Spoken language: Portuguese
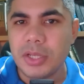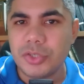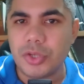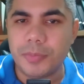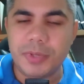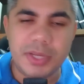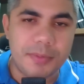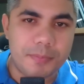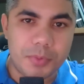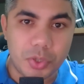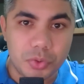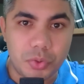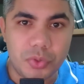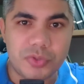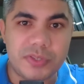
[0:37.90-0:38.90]
sobre
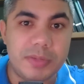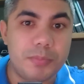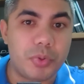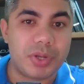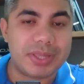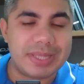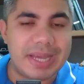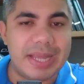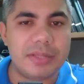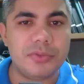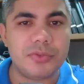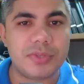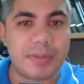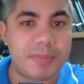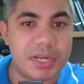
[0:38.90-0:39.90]
produtos
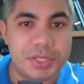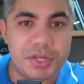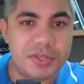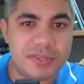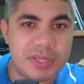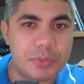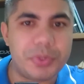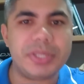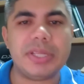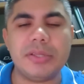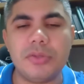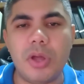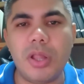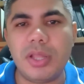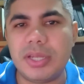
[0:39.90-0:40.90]
importados a partir de
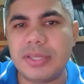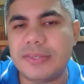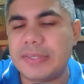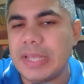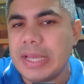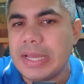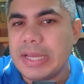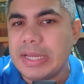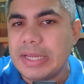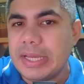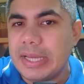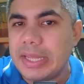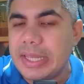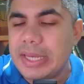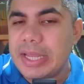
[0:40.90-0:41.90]
50 dólares
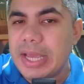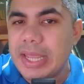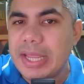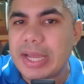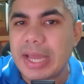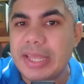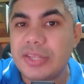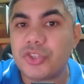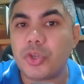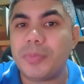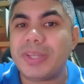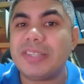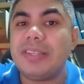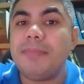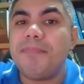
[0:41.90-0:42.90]
eh, iria recair
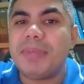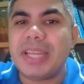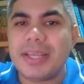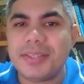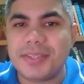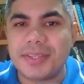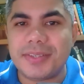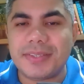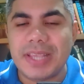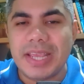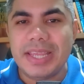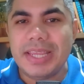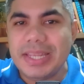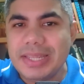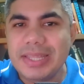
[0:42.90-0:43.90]
sobre as empresas
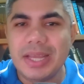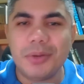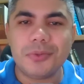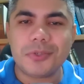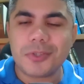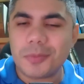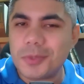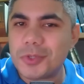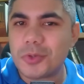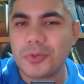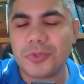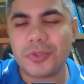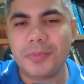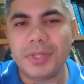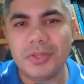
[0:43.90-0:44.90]
e não sobre os
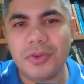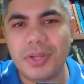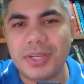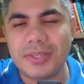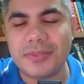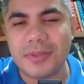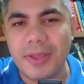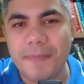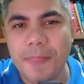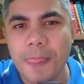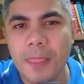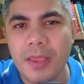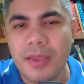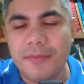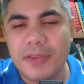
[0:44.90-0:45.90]
consumidores, né?
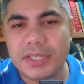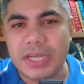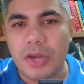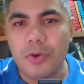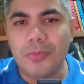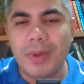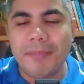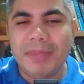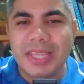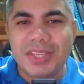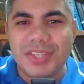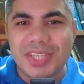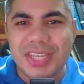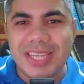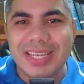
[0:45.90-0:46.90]
Veja, uma
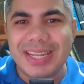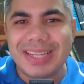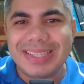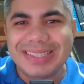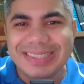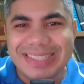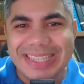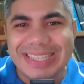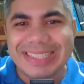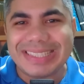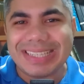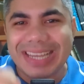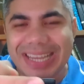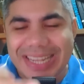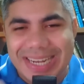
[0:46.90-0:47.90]
mentira
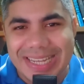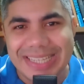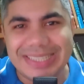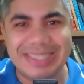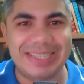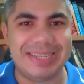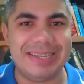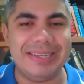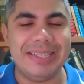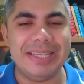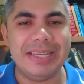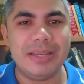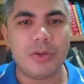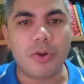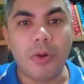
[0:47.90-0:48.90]
descarada
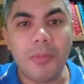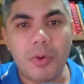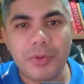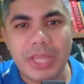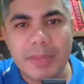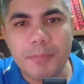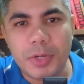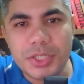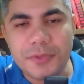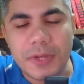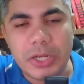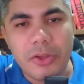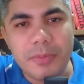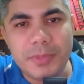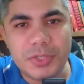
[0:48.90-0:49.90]
como alguém pode
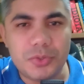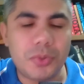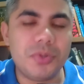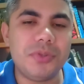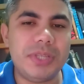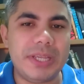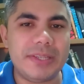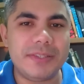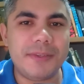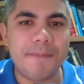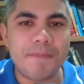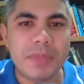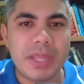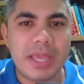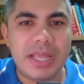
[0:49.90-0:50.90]
falar um absurdo desse?
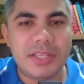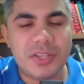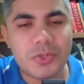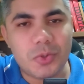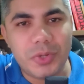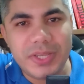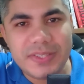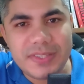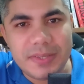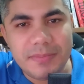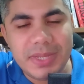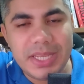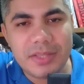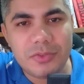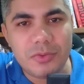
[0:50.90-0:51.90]
É
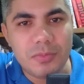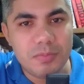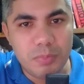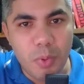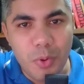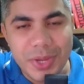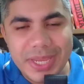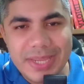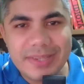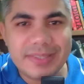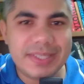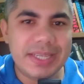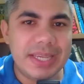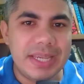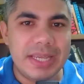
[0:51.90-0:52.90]
desconhecimento,
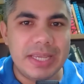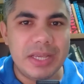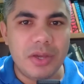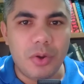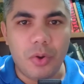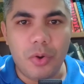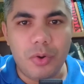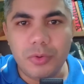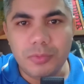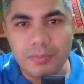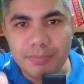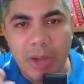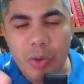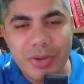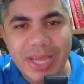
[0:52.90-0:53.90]
burrice ou
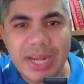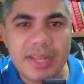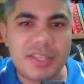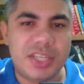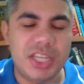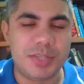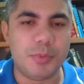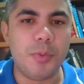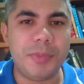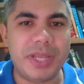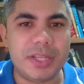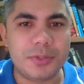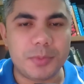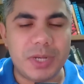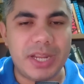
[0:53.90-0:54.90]
mau caratismo
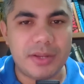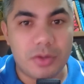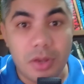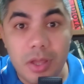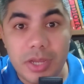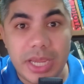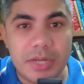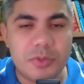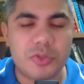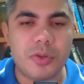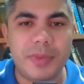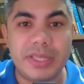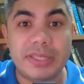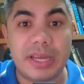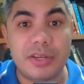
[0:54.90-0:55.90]
mesmo, né? Coloca aí nos
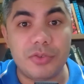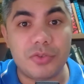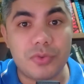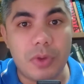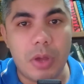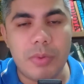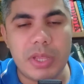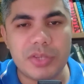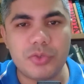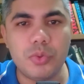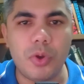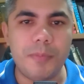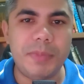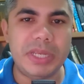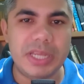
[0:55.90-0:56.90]
comentários qual a
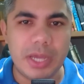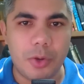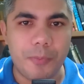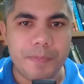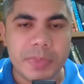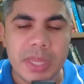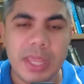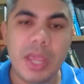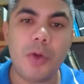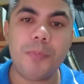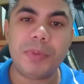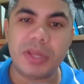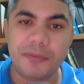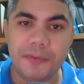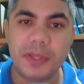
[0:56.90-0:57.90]
sua opinião. Eu
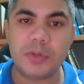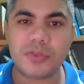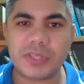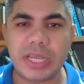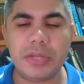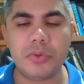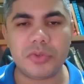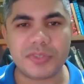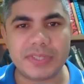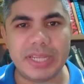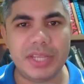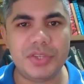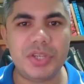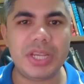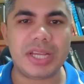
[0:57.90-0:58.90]
prefiro ser
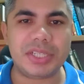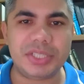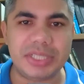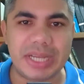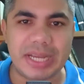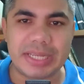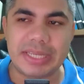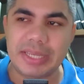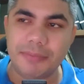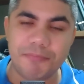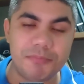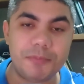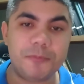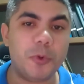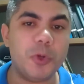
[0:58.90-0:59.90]
inocente e achar
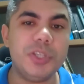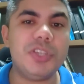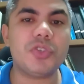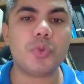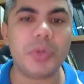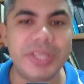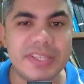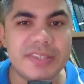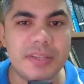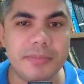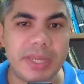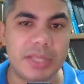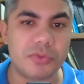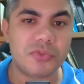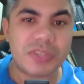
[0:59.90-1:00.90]
que foi
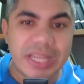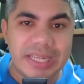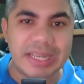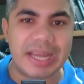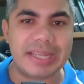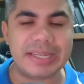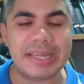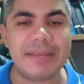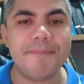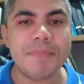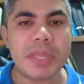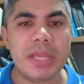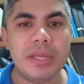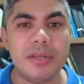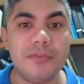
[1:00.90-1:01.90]
desconhecimento, sei lá, né?
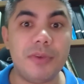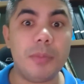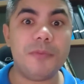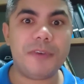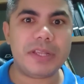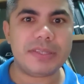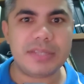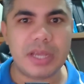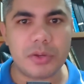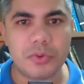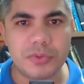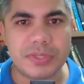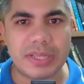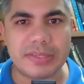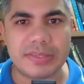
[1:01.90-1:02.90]
Não vamos fazer
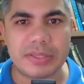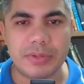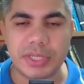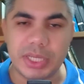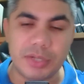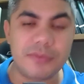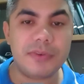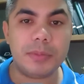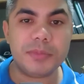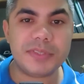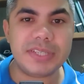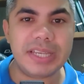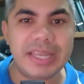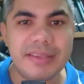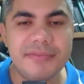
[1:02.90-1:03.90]
acusação aqui, não vamos
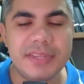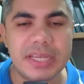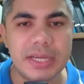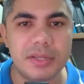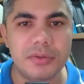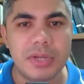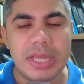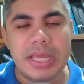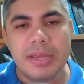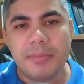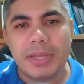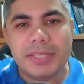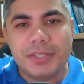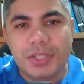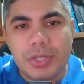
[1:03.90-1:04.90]
ser leviano.
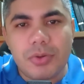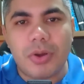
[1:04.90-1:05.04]
Mas de